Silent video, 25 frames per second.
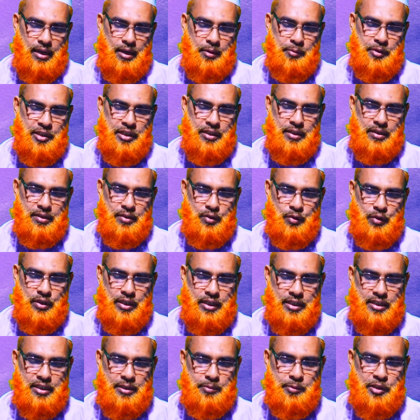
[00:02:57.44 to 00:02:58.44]
আমি
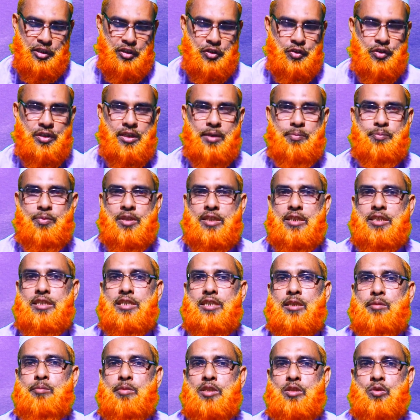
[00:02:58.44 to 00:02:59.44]
কয়েকটি বিষয় আপনাদের
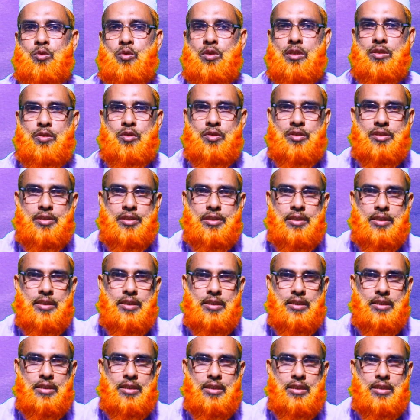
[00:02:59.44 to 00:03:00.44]
সামনে তুলে ধরছি
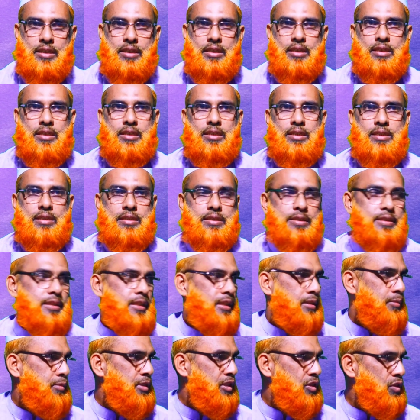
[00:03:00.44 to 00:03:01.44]

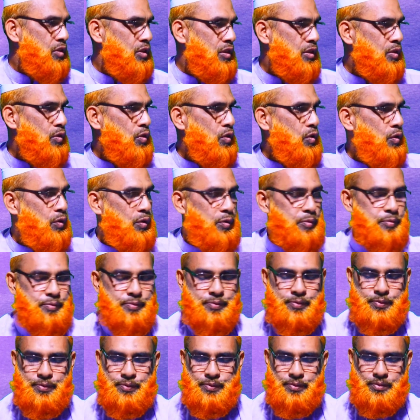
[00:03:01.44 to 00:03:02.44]
যে বিষয়গুলো
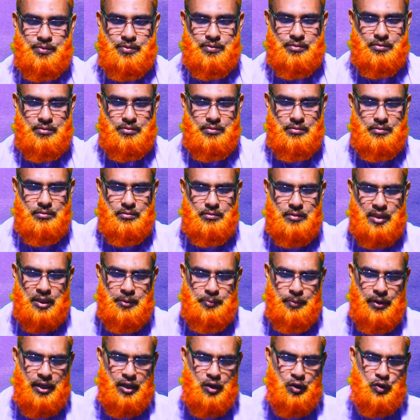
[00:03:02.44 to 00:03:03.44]

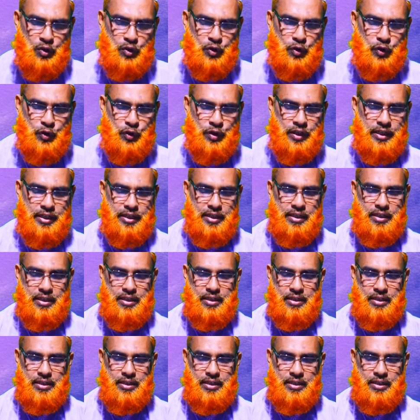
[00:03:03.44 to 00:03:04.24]
পালন করলে